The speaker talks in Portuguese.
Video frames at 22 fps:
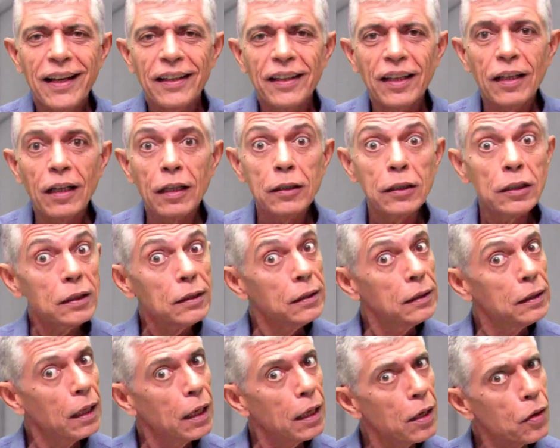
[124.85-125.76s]
E ela disse,
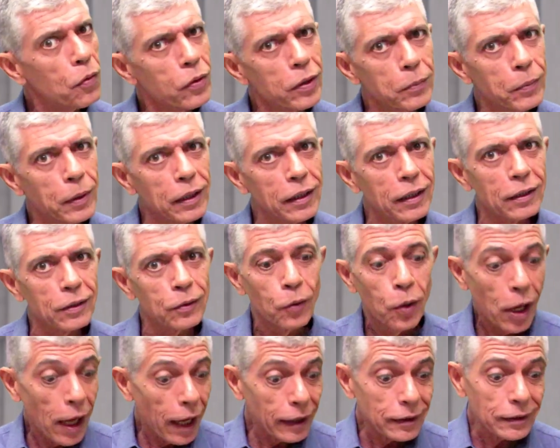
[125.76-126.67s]
não, Hermelino,
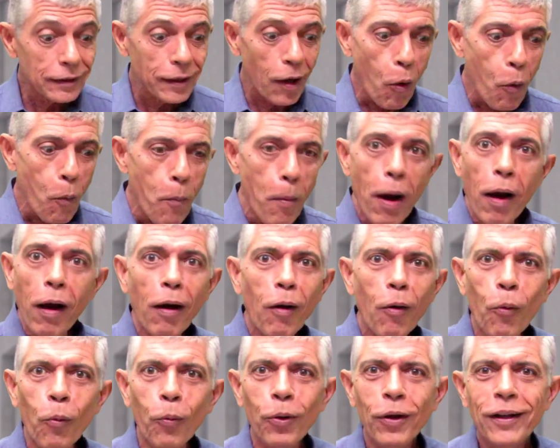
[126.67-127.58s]
é
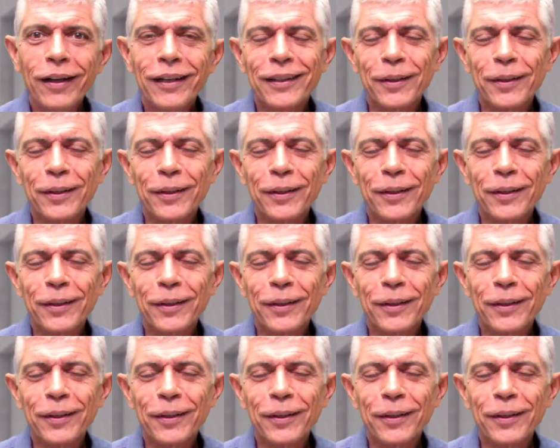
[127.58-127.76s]
salmão.